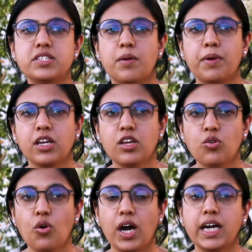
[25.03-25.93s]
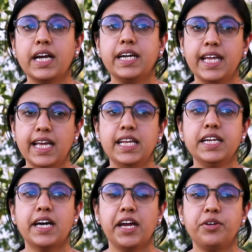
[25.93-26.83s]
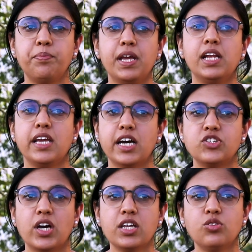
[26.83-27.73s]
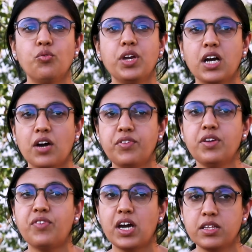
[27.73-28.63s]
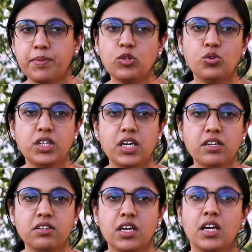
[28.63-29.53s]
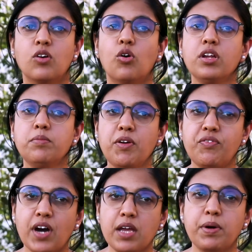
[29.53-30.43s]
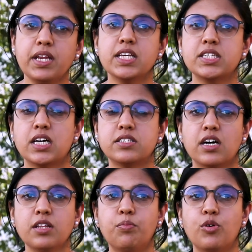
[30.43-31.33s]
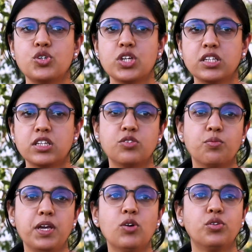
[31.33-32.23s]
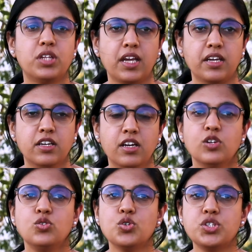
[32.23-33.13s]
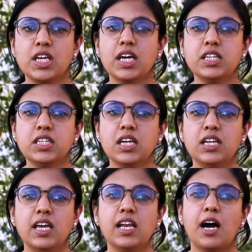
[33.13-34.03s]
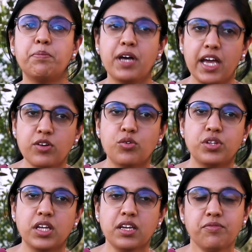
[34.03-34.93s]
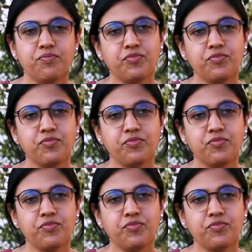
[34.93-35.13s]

सामग्री को अगर डेली डाइट में लिया जाए तो वे काफ़ी फायदेमंद होती है और इनमें फाइबर के साथ साथ पोषक तत्व भी होते हैं जो सेहत के लिए लाभदायक होते हैं